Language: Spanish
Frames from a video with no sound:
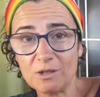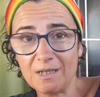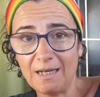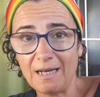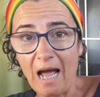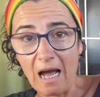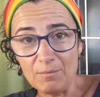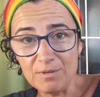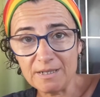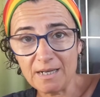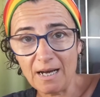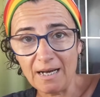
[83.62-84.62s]
de
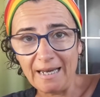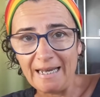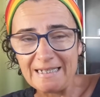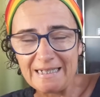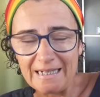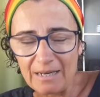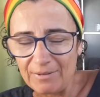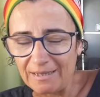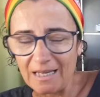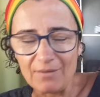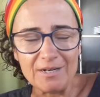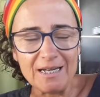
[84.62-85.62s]
Ainsa, es
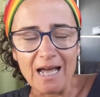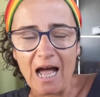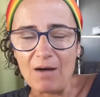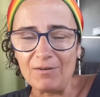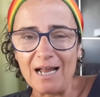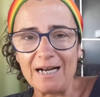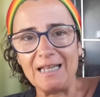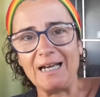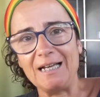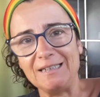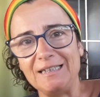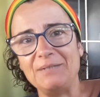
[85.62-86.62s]
inevitable hablar de
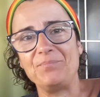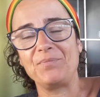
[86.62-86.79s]
Gandhi.